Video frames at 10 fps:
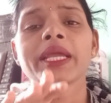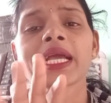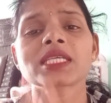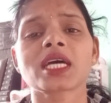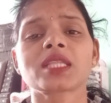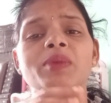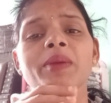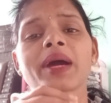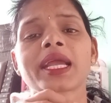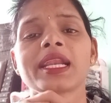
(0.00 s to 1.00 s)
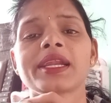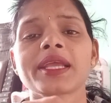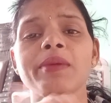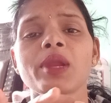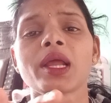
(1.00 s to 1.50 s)
एक साथ में बाकी
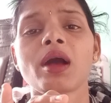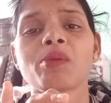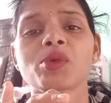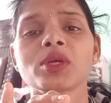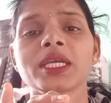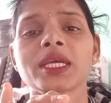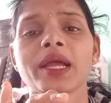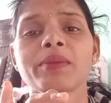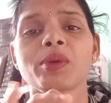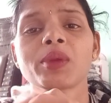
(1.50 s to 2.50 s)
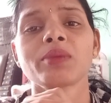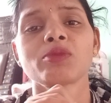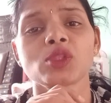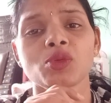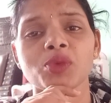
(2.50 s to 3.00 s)
लड़कियां बोले हमको दिख रहा है वो बोला
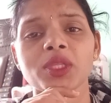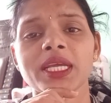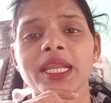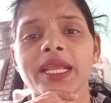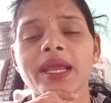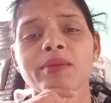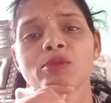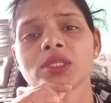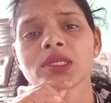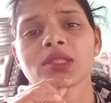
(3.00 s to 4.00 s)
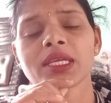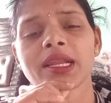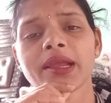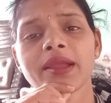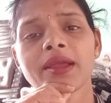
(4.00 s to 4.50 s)
तुमको दिख रहा है क्या मुझे तो दिख
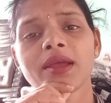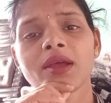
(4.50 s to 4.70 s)
रहा है